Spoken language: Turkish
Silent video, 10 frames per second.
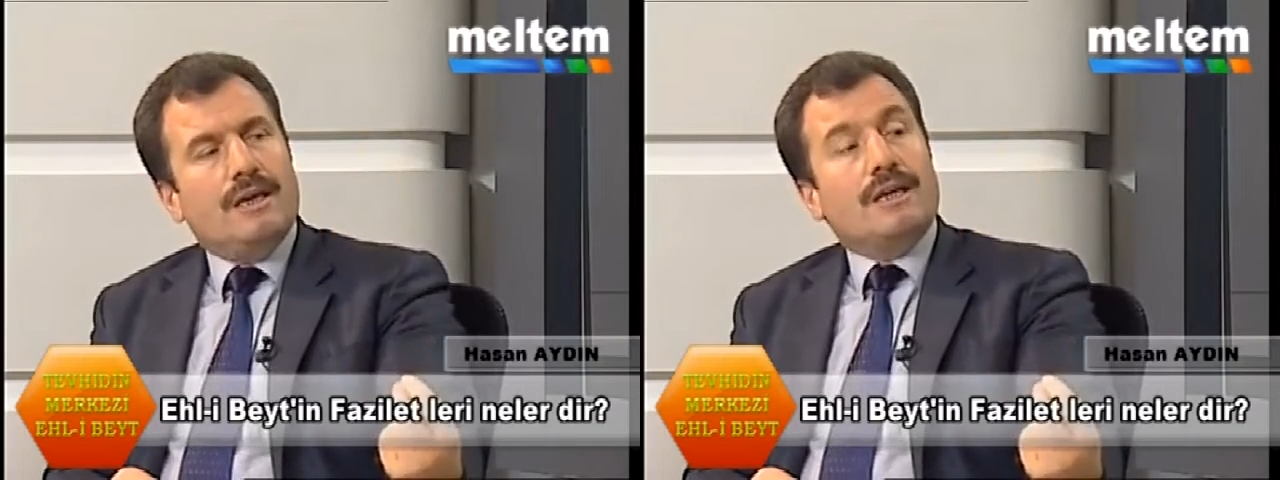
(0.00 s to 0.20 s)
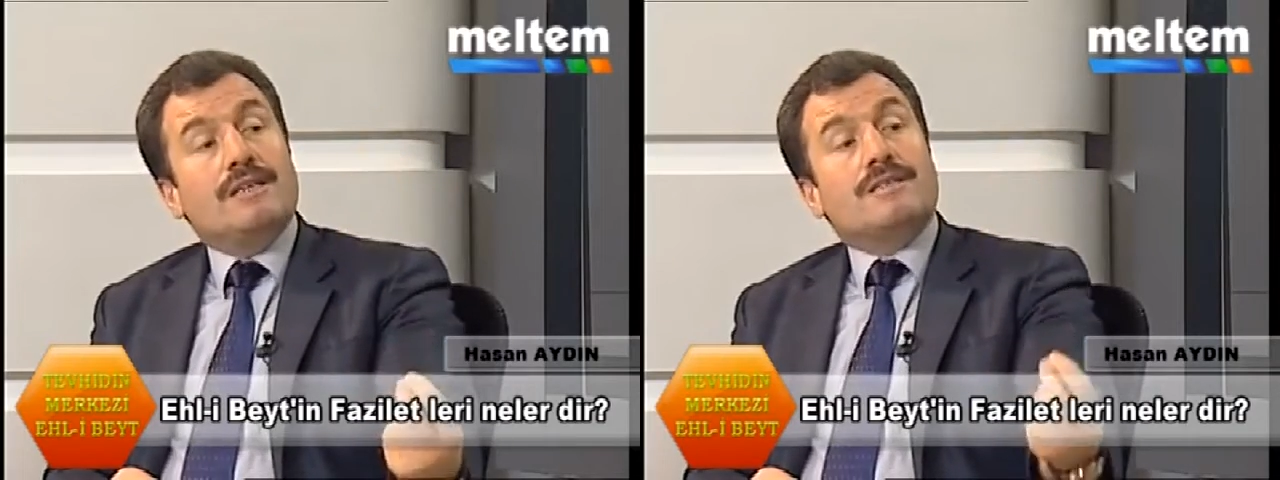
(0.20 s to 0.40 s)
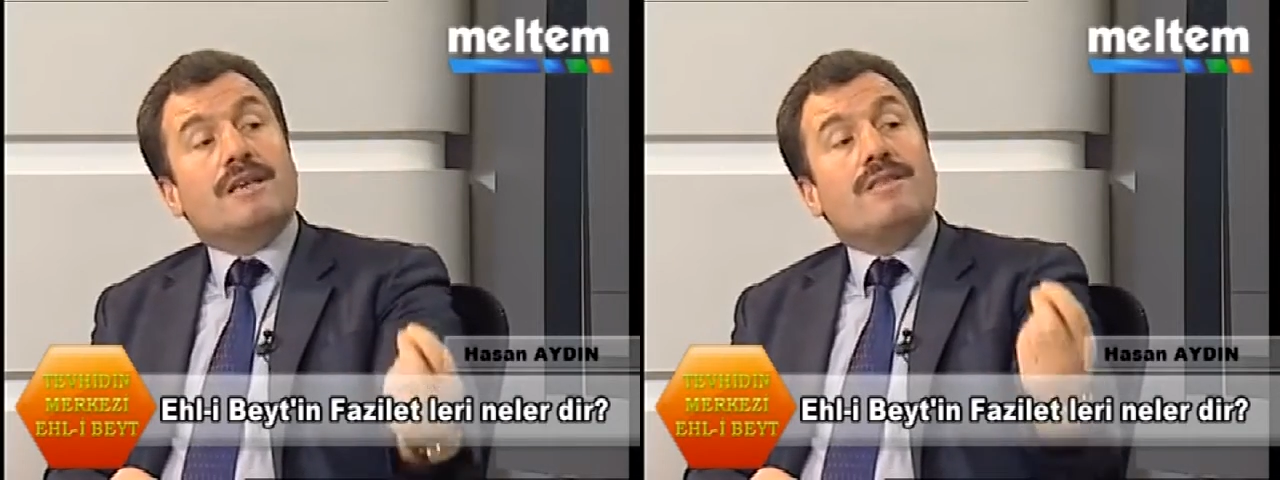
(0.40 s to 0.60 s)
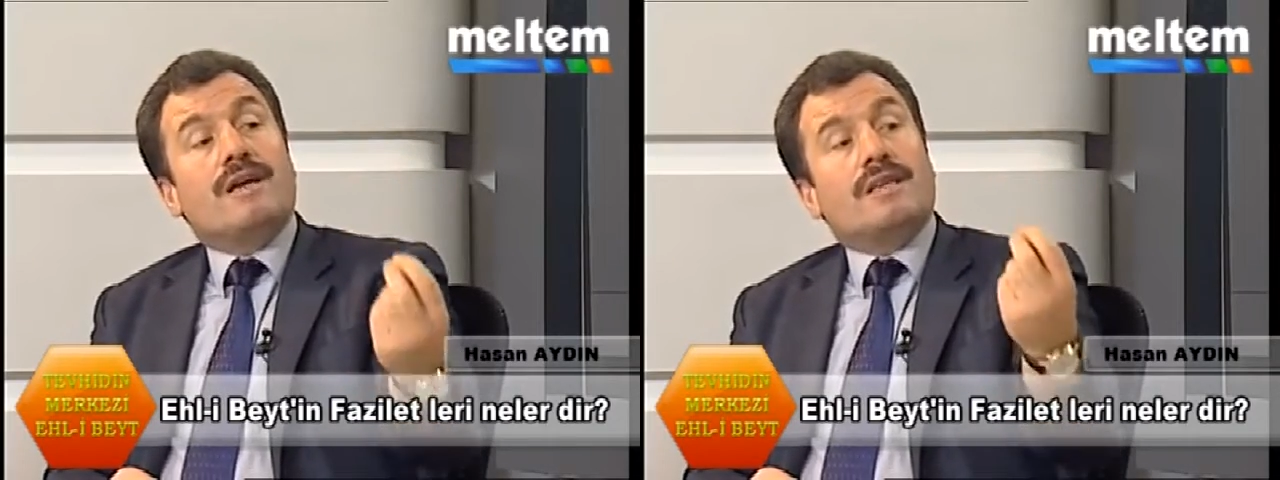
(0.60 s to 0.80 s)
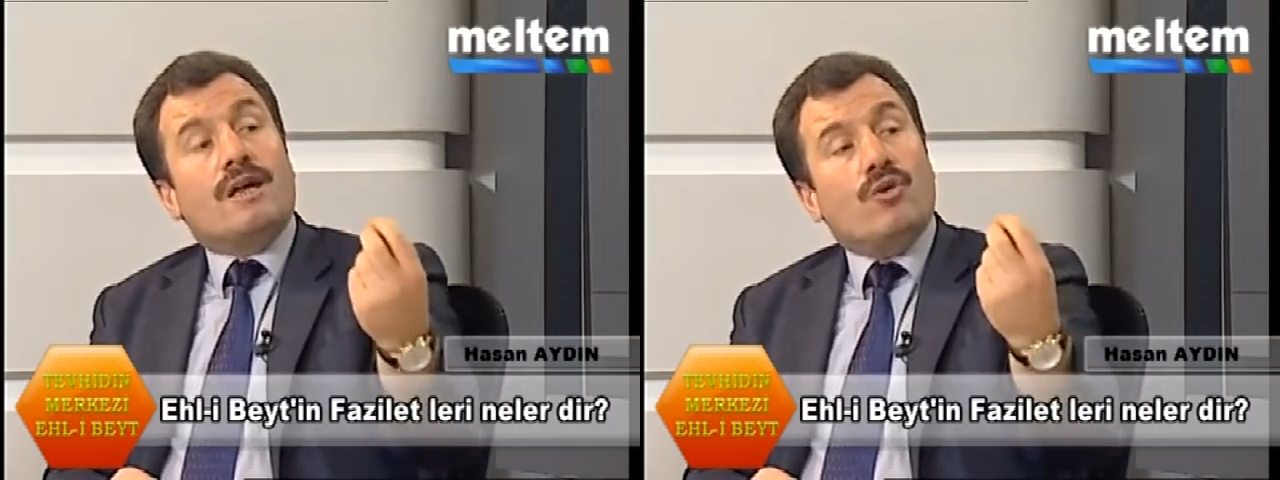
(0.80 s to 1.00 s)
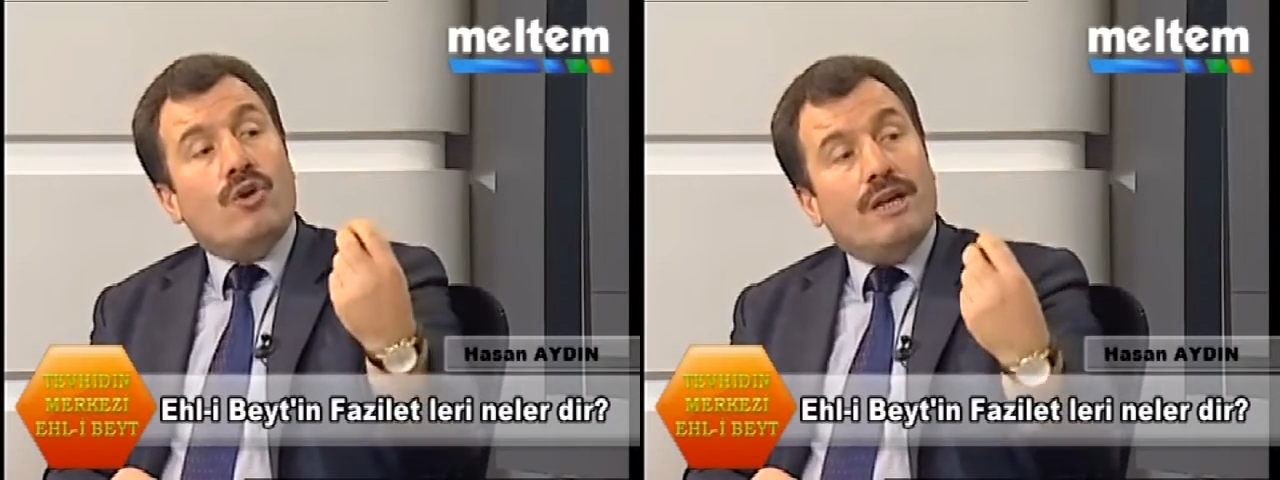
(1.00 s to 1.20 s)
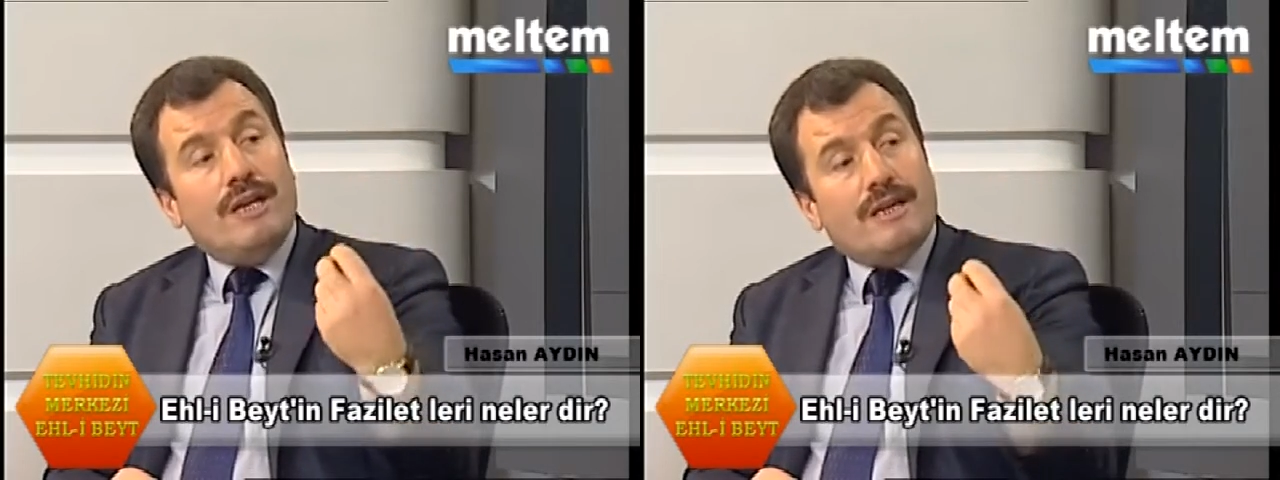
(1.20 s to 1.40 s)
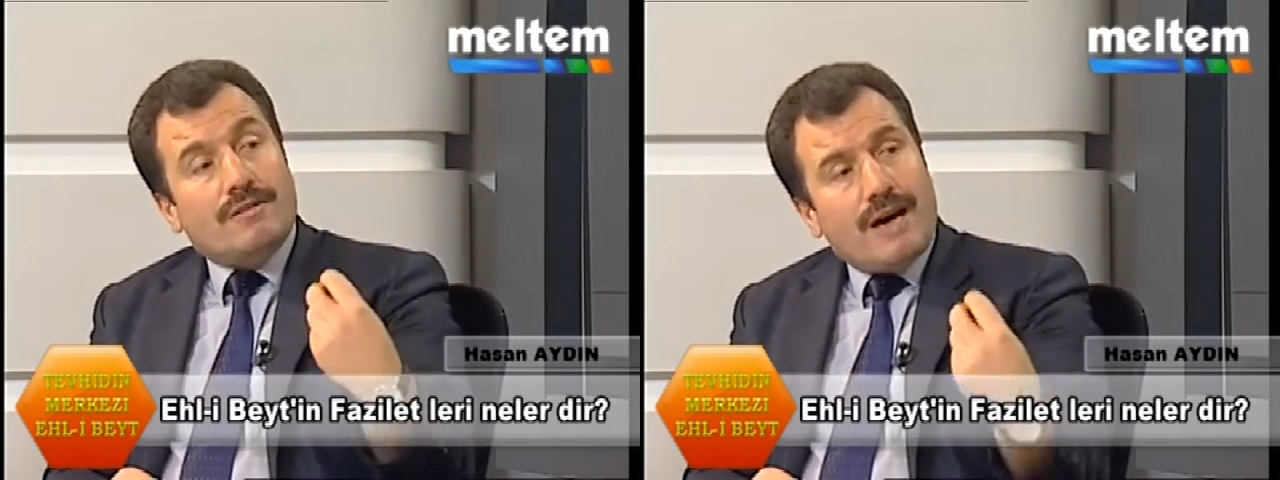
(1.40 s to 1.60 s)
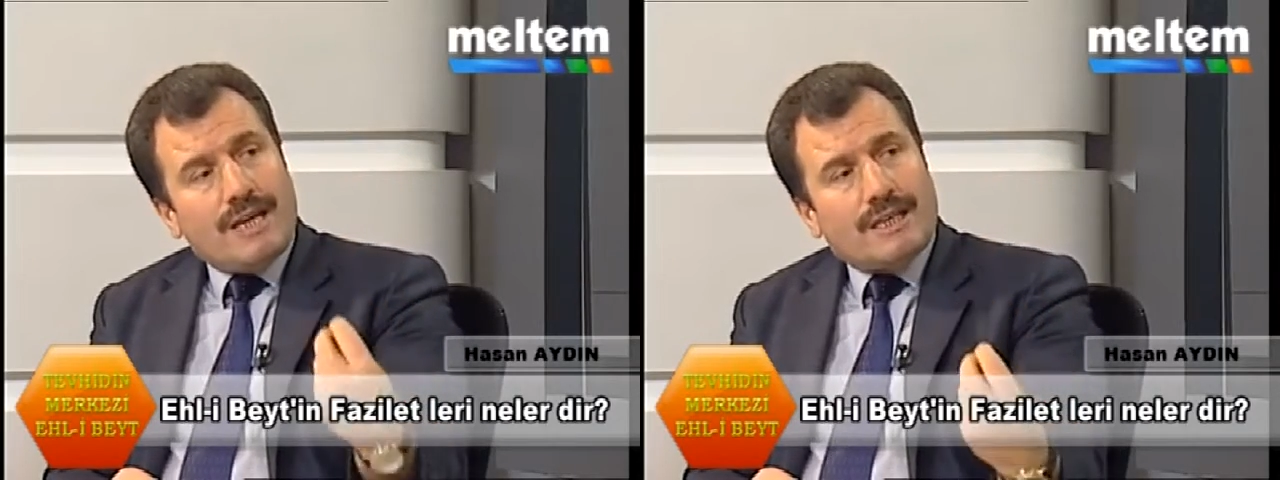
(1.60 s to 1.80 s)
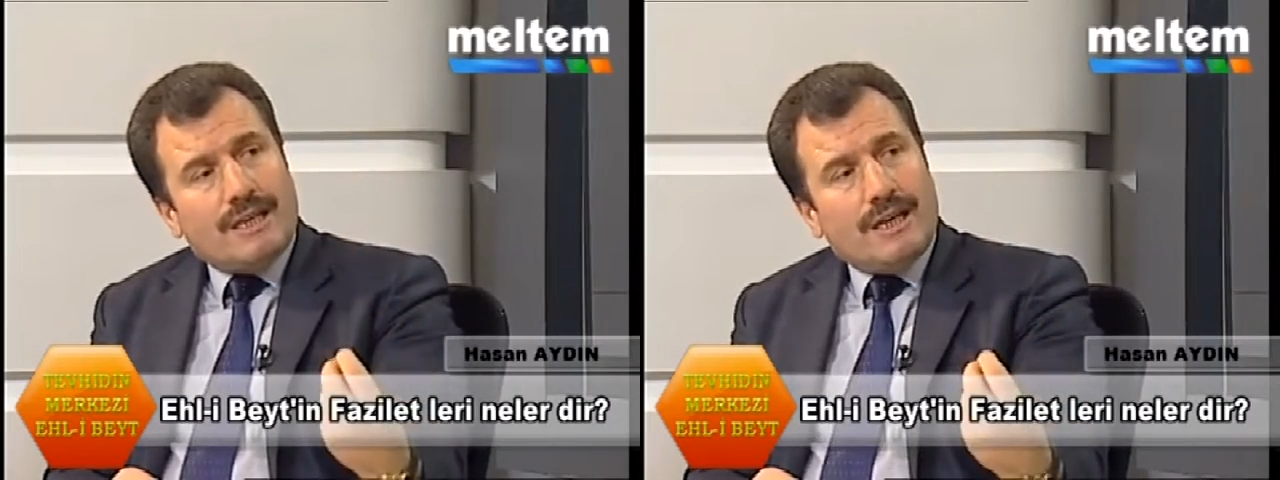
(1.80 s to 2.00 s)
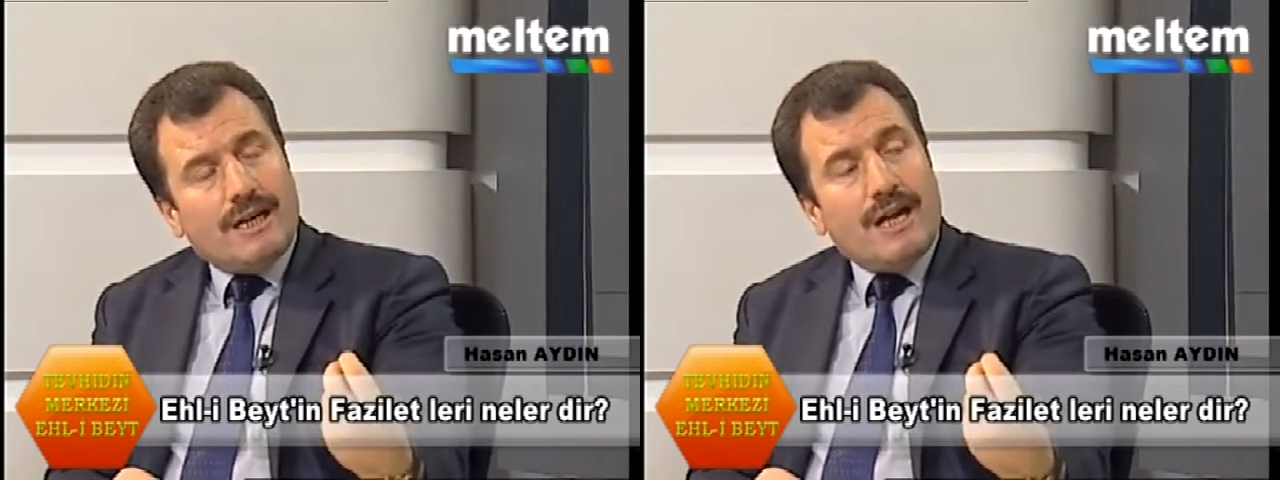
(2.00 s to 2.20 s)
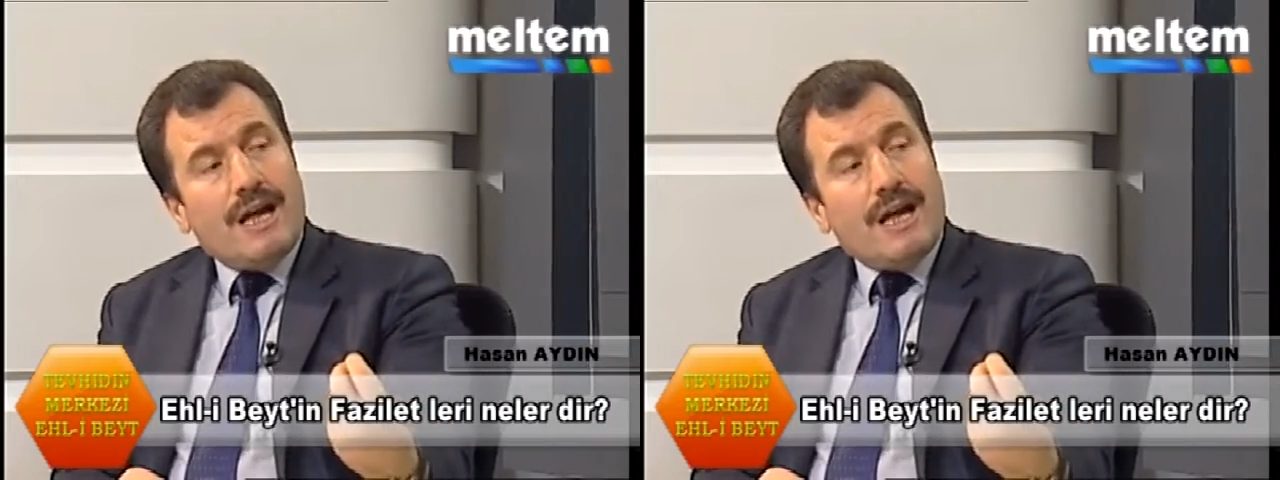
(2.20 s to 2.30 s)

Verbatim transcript: İnsanlardan öyleleri var ki